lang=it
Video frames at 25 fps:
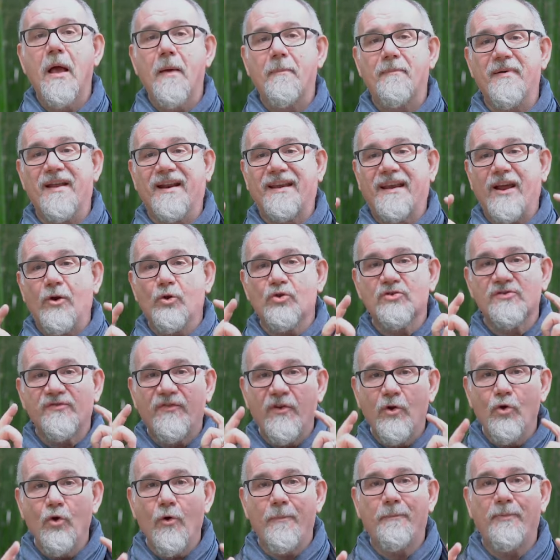Perché lo
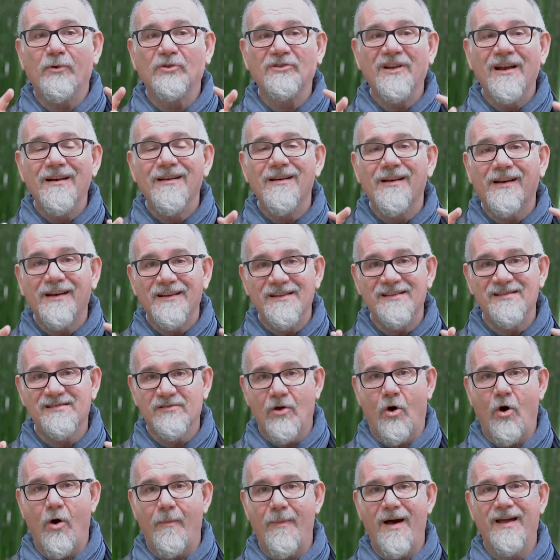sviluppo del
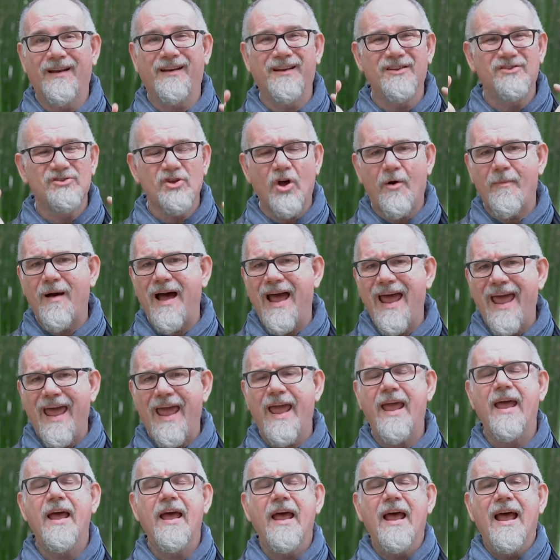rizoma, il rizoma
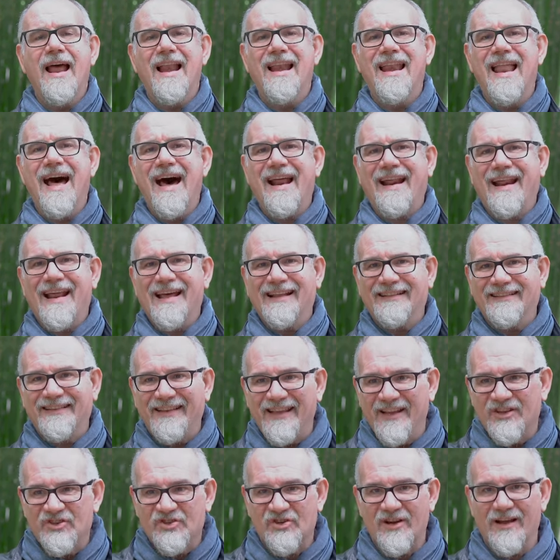è la
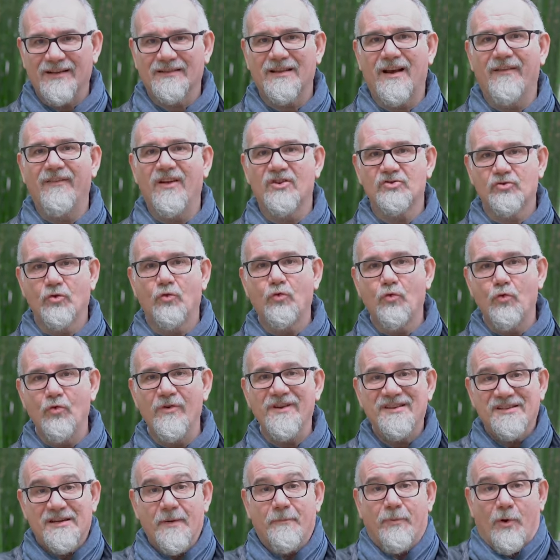radice attraverso
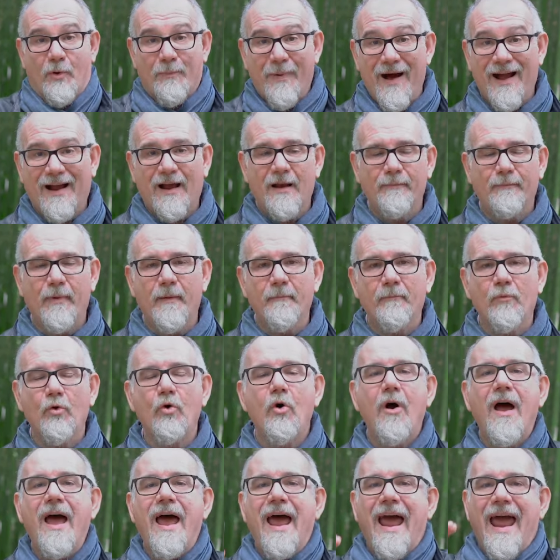cui si propaga il bambù,
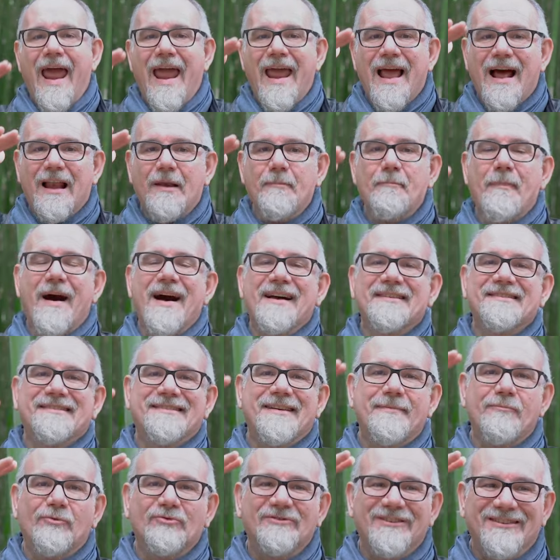è al
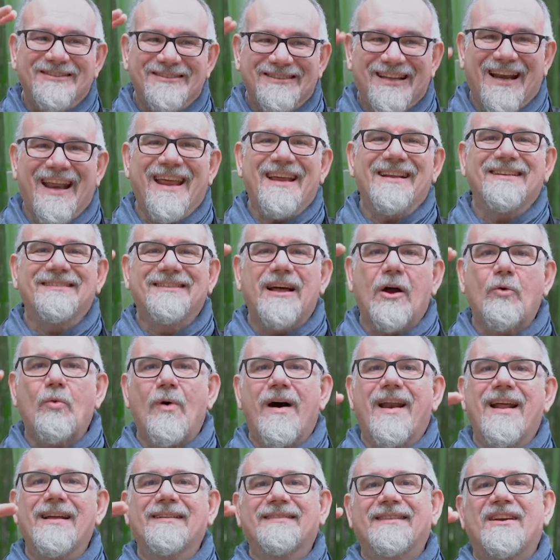massimo di
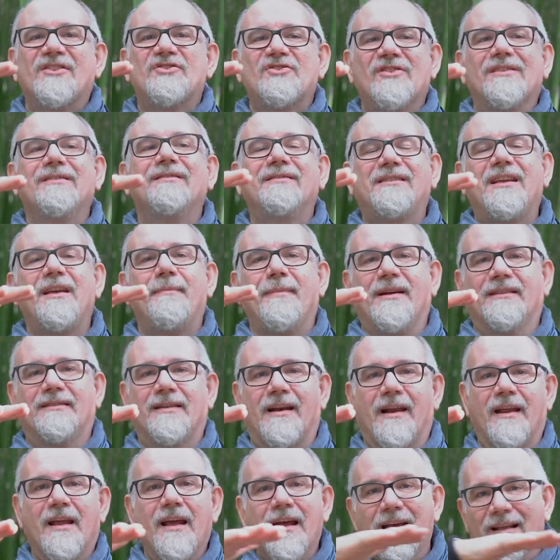30-40
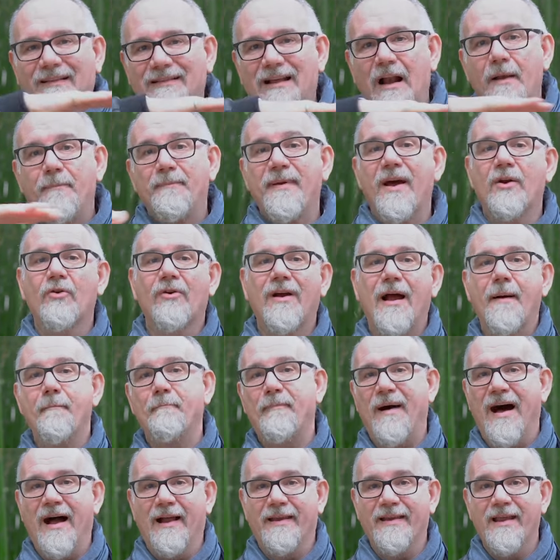cm dal piano
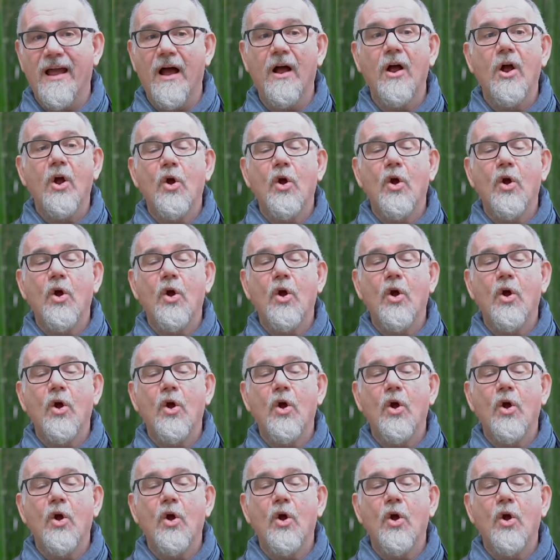campagna.